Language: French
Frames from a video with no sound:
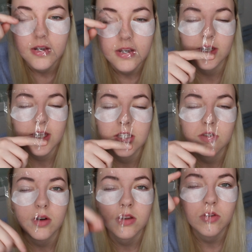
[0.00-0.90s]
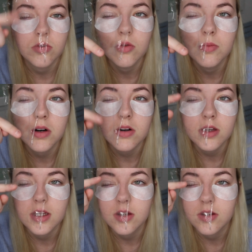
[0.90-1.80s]
il y en ait qui soient tombants
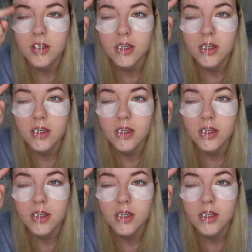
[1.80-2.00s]
et il y en